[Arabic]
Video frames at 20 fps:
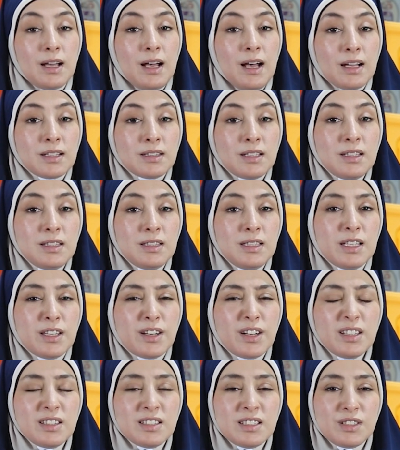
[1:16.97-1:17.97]
أعطتني
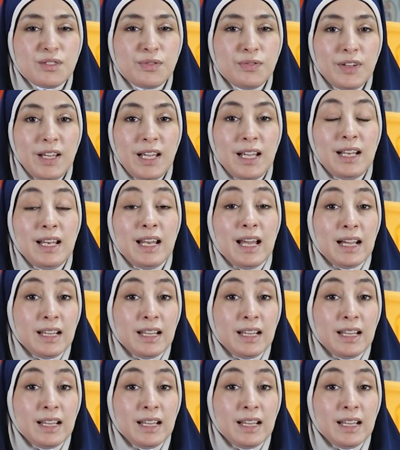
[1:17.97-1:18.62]
ردة فعل